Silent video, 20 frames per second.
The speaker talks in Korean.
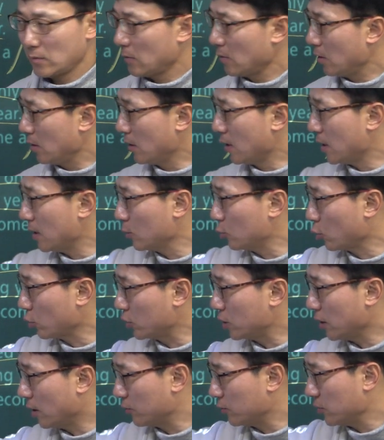인간의
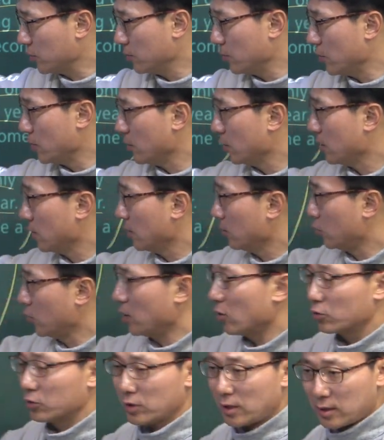조치가 없으면
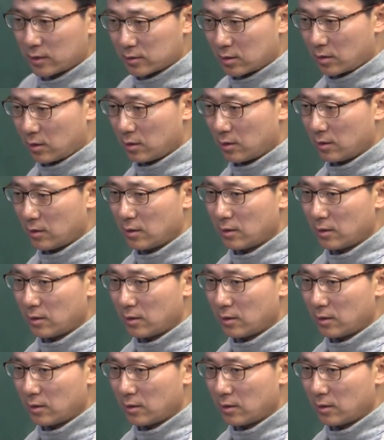뒤에는 어떻게 하겠어다